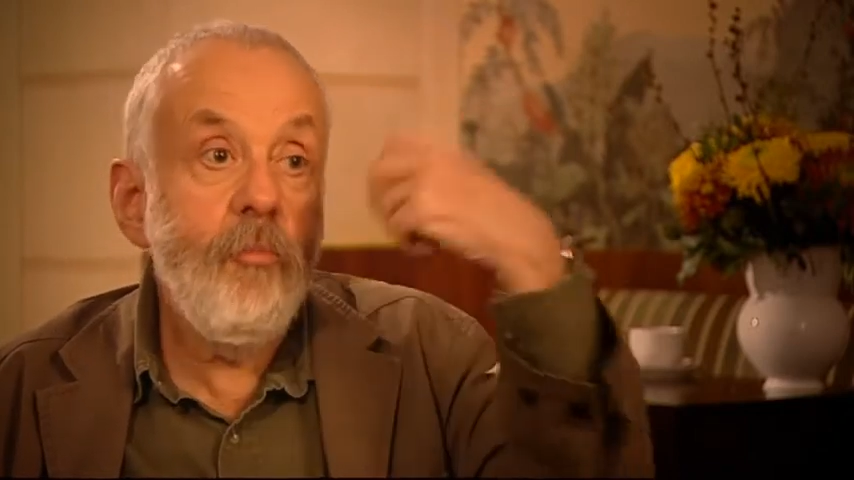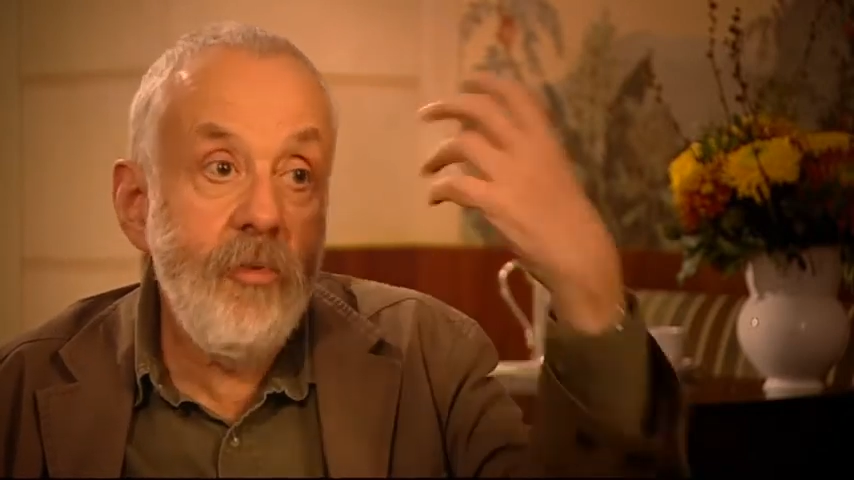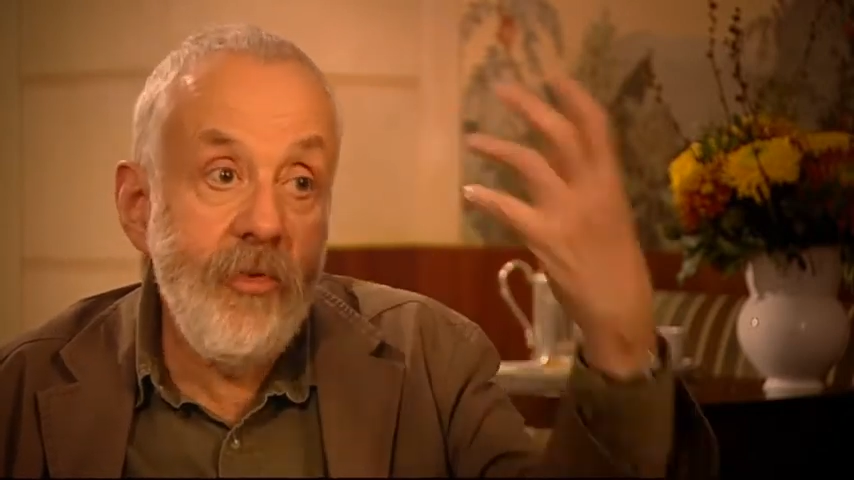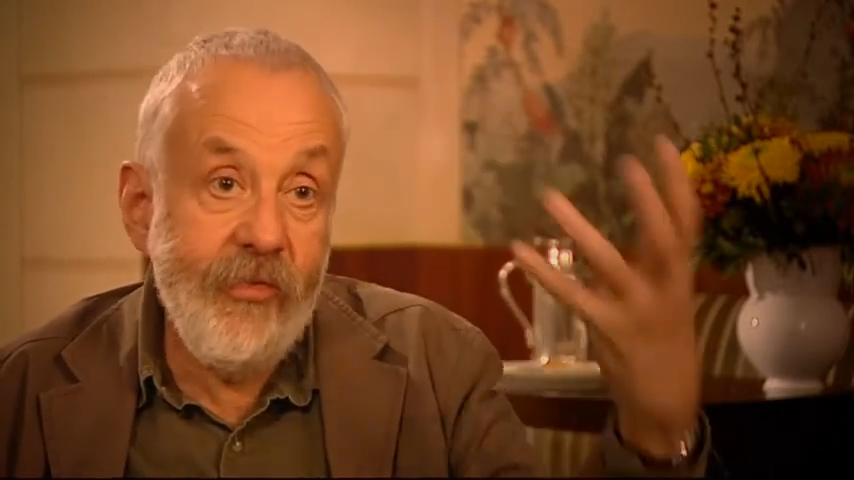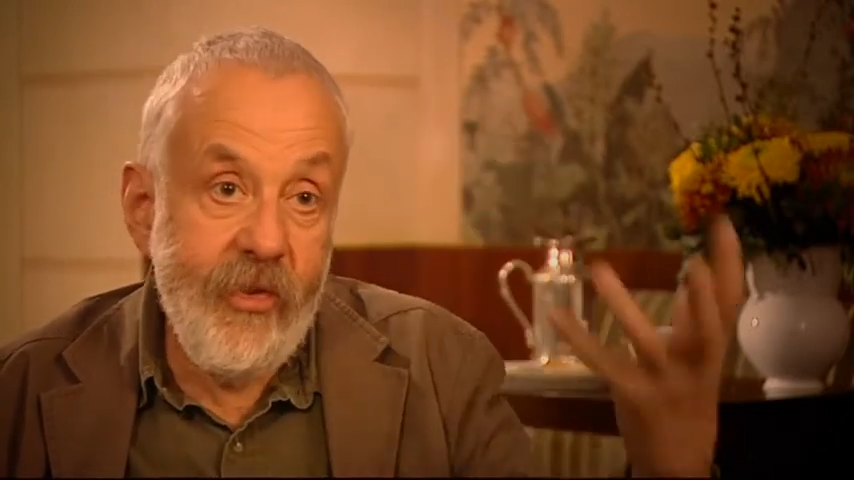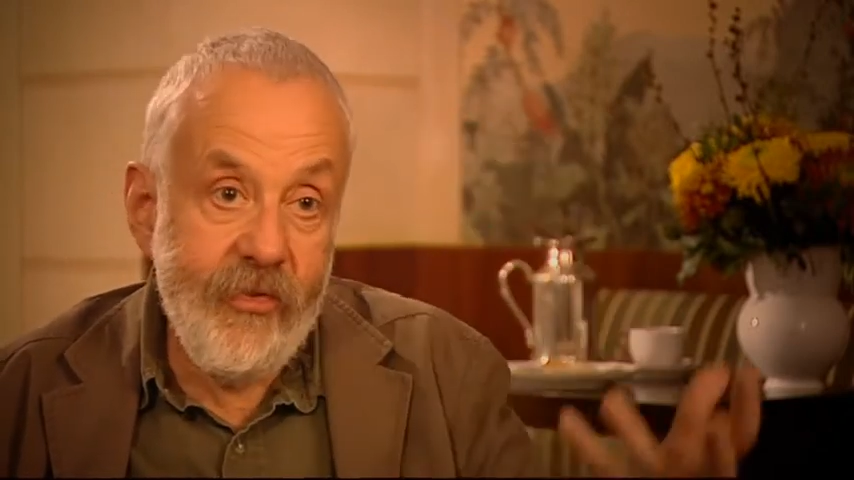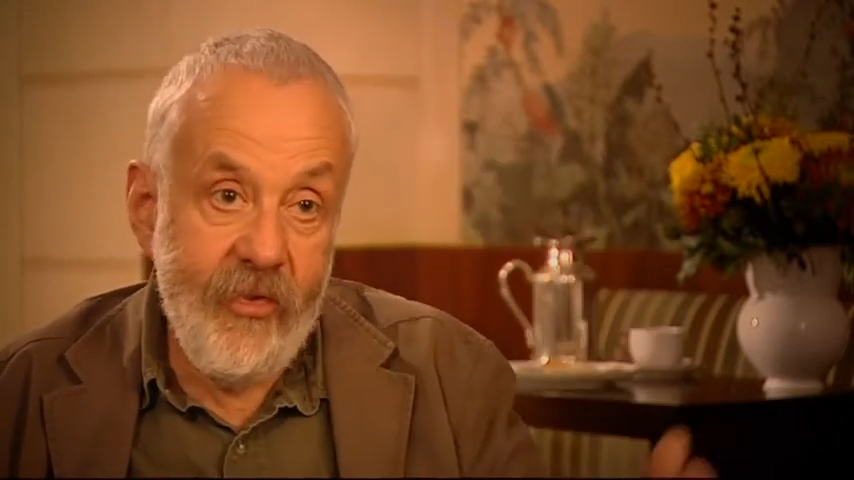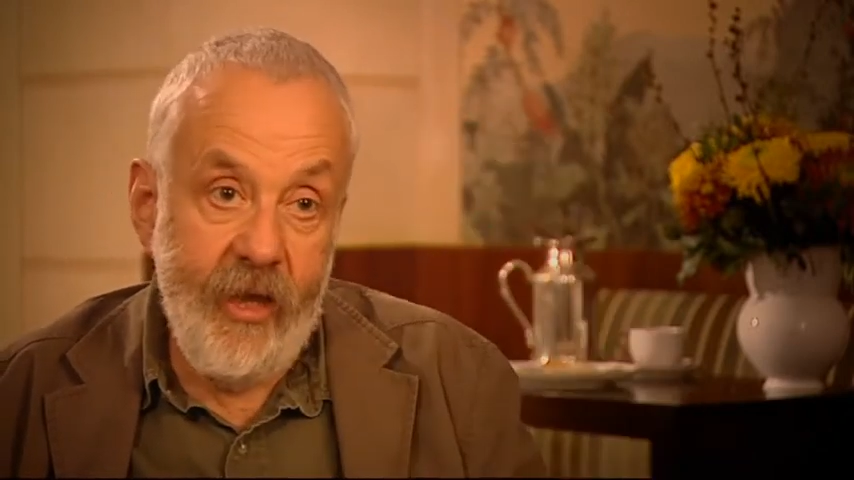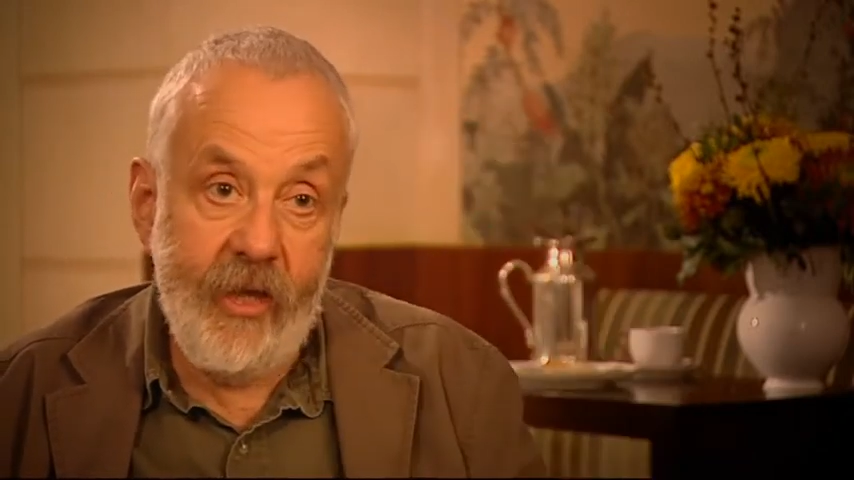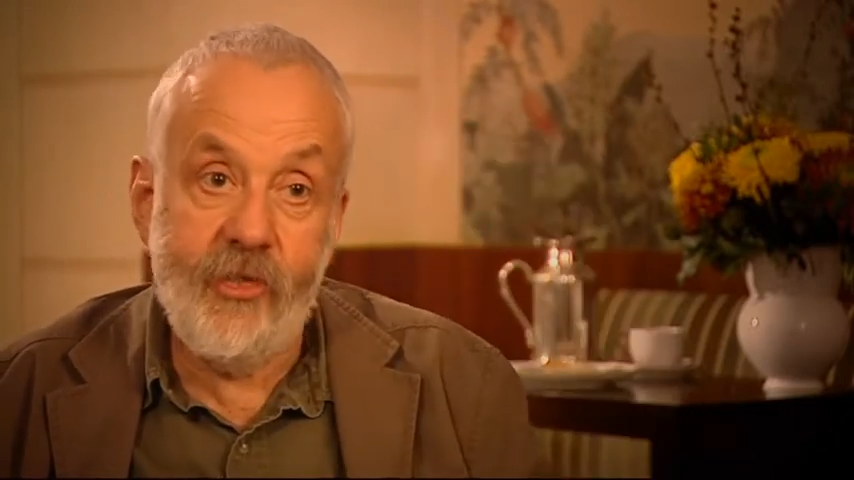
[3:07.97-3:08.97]
geht dem
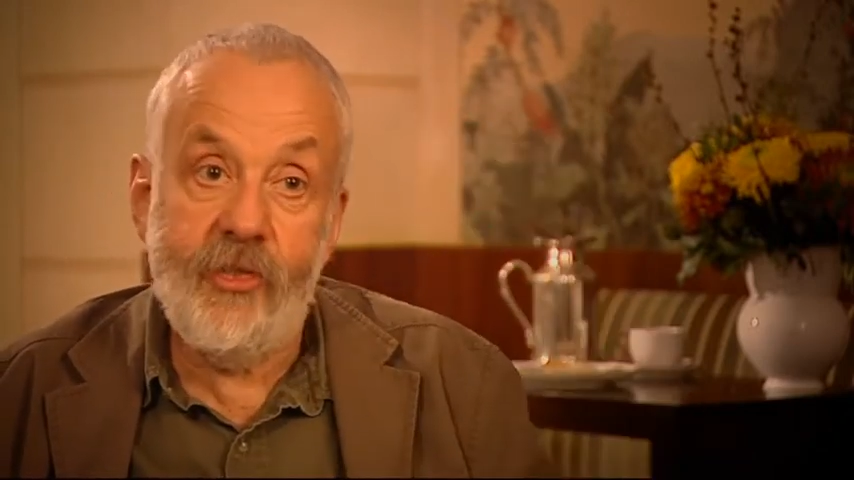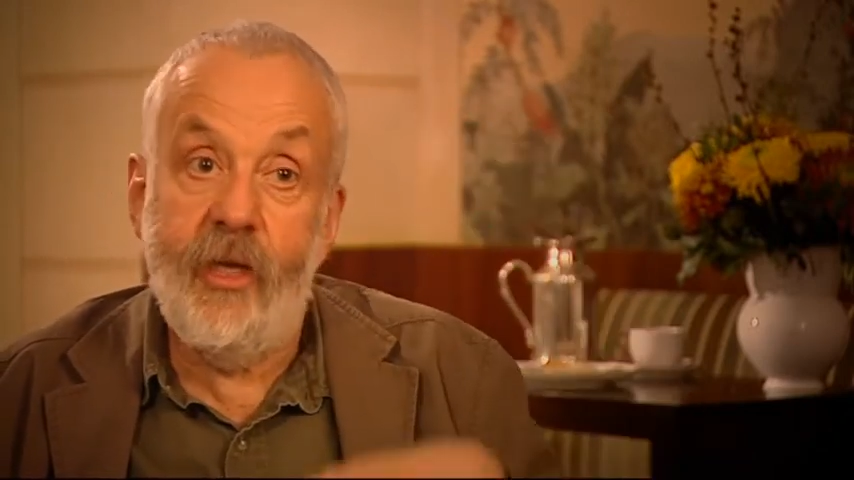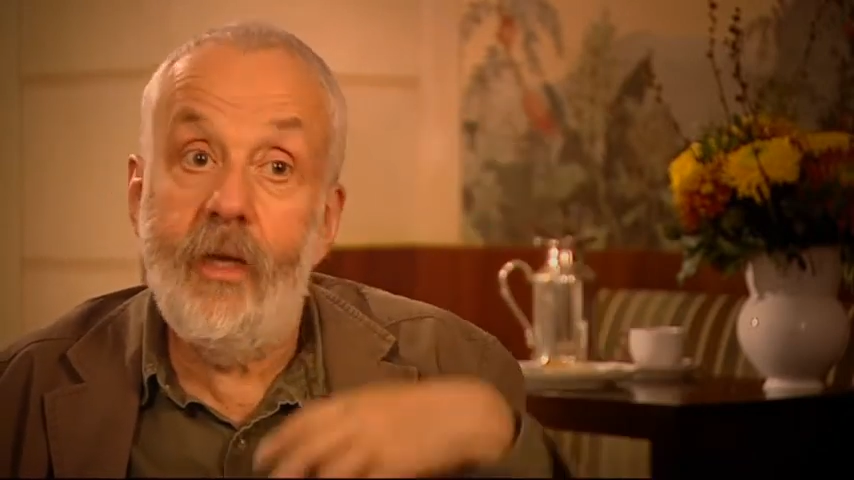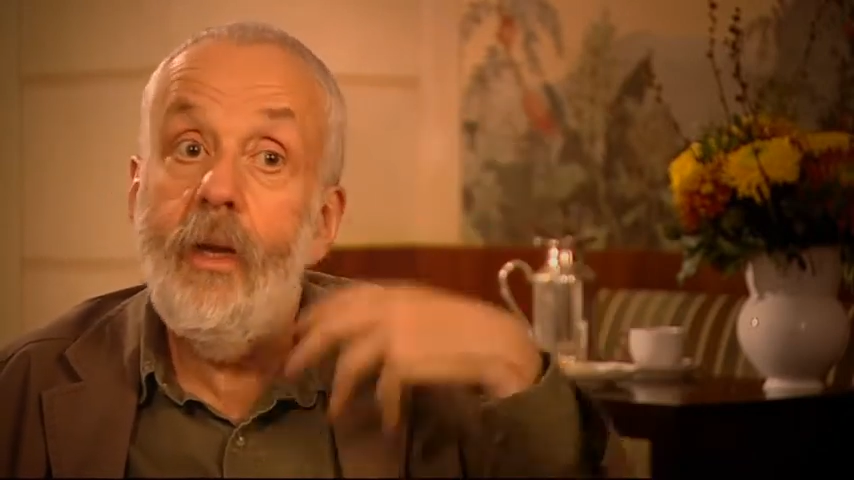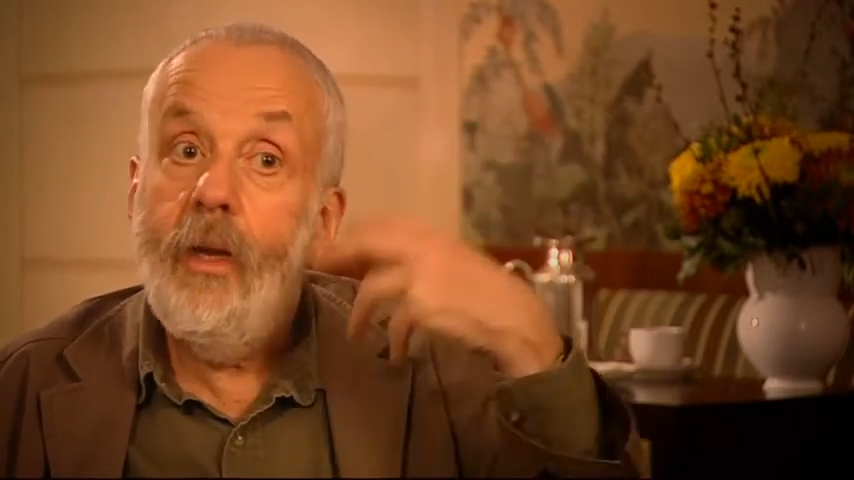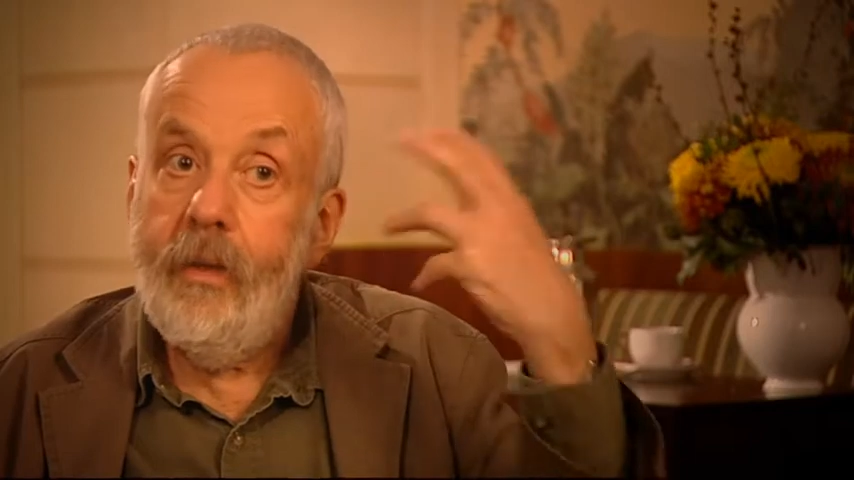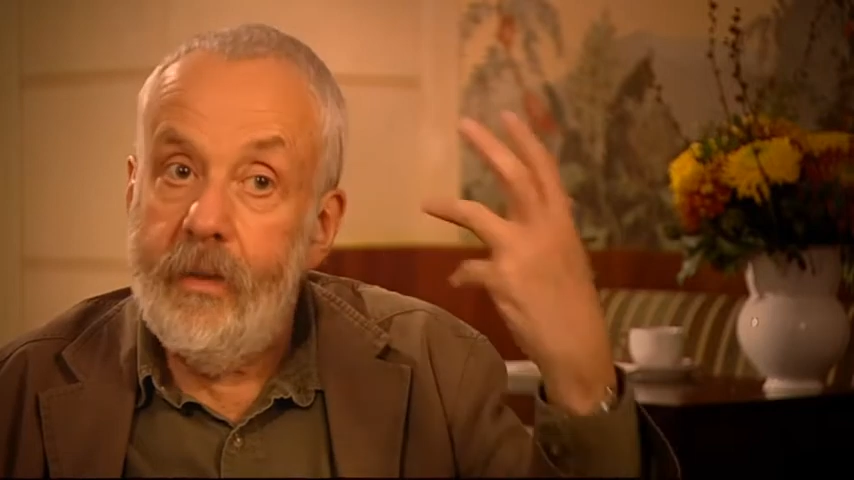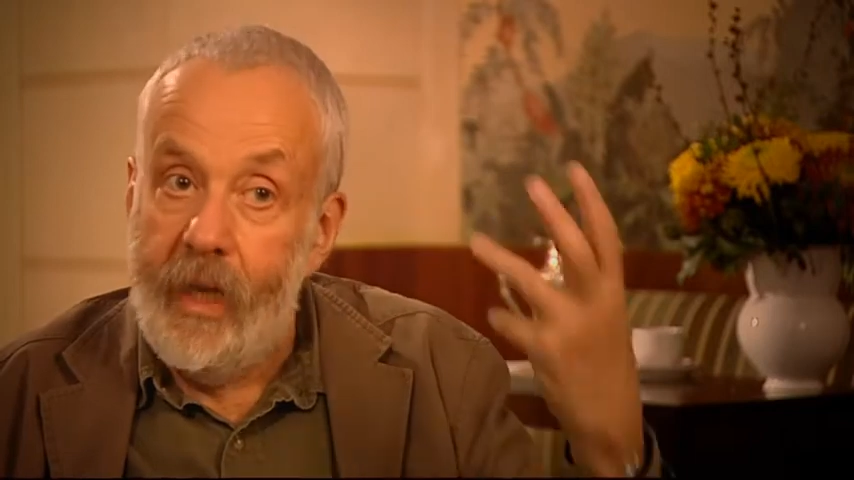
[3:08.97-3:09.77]
nächsten voraus.